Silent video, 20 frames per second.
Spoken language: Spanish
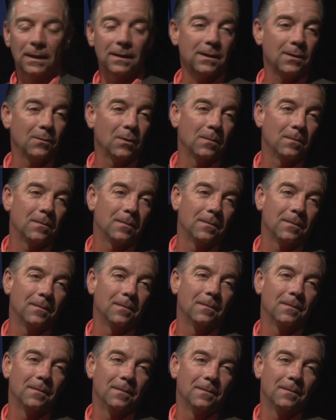se vio
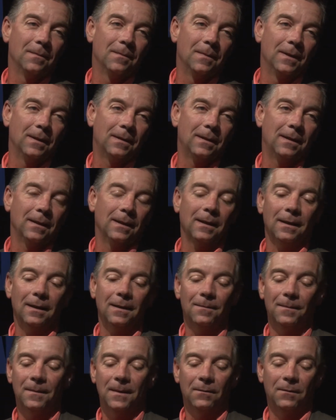este,
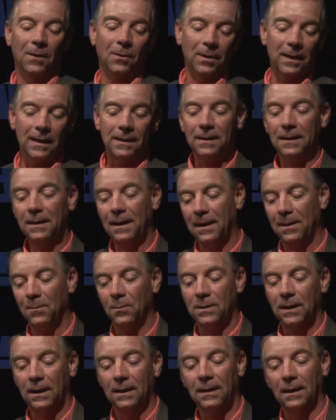desfavorecida y
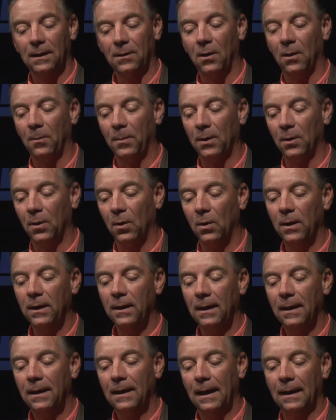mucha gente que no. Pero
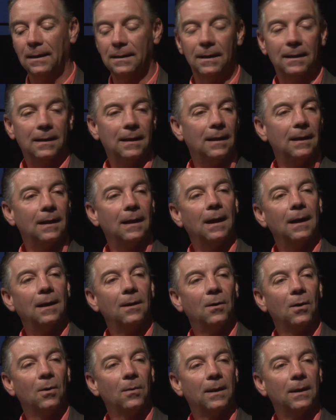hoy exigirle
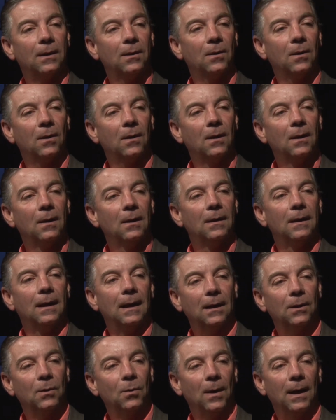al gobierno
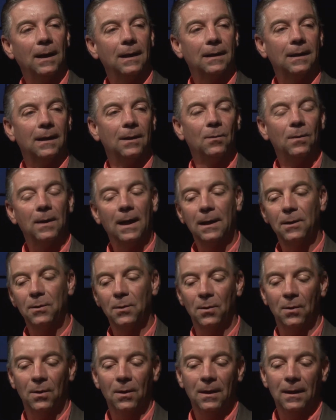actual que en un
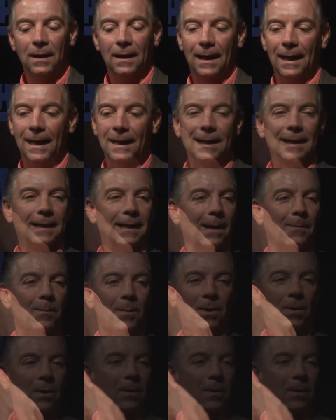año haga el cambio